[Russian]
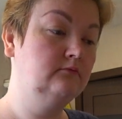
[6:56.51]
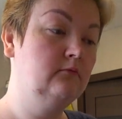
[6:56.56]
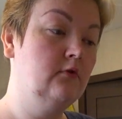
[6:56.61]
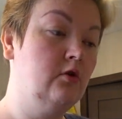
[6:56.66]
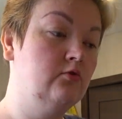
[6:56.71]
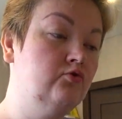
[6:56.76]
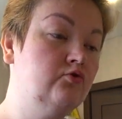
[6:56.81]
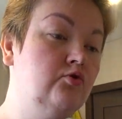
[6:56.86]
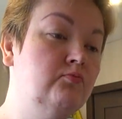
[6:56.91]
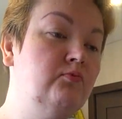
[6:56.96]

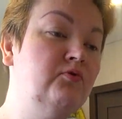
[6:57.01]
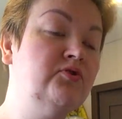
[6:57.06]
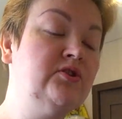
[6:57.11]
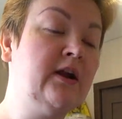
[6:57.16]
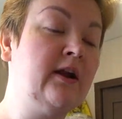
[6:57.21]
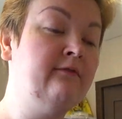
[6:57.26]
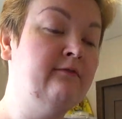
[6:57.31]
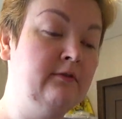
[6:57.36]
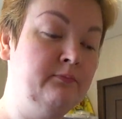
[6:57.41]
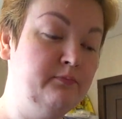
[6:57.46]
Потому что мы
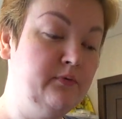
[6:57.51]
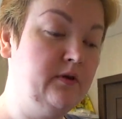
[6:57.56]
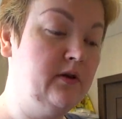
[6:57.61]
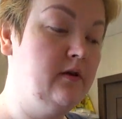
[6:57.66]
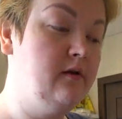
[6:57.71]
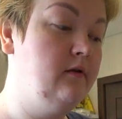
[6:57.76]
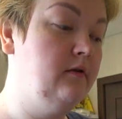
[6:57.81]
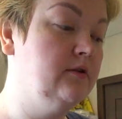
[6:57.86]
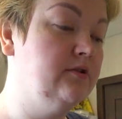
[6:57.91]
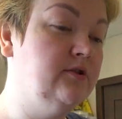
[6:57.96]
вчера выпили,
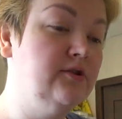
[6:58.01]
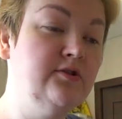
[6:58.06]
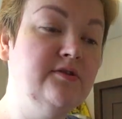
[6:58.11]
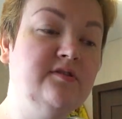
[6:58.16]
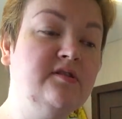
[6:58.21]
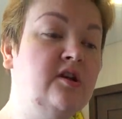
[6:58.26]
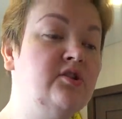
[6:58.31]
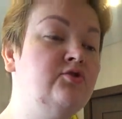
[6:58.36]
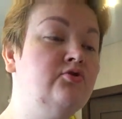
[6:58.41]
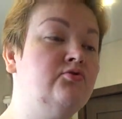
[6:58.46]
это не
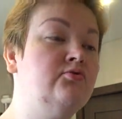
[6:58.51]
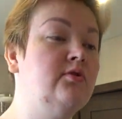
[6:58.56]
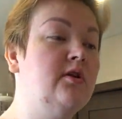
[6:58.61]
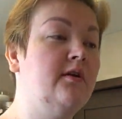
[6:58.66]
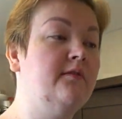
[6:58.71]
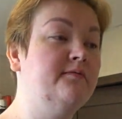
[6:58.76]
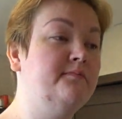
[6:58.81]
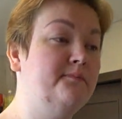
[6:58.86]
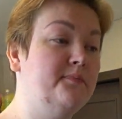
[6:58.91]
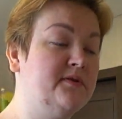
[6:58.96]
значит, что
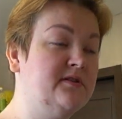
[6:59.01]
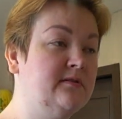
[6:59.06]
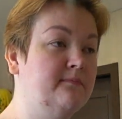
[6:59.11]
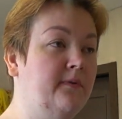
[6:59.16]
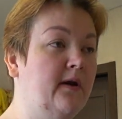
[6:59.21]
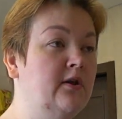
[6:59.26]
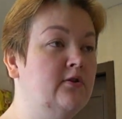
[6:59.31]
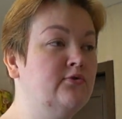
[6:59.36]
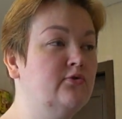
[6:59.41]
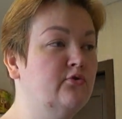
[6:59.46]
я
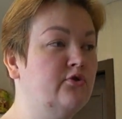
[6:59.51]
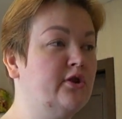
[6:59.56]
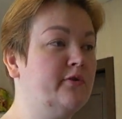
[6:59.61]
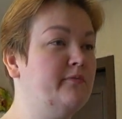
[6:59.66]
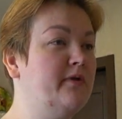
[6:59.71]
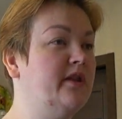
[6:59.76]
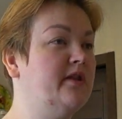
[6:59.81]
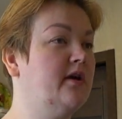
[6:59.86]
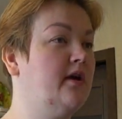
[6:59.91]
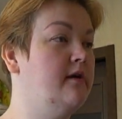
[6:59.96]
просыпаюсь утром,
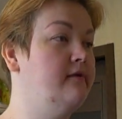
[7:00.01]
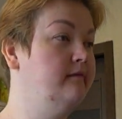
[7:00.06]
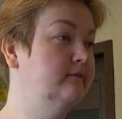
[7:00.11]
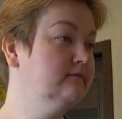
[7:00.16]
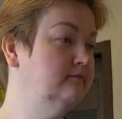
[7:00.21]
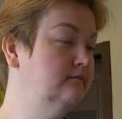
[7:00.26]
я такая...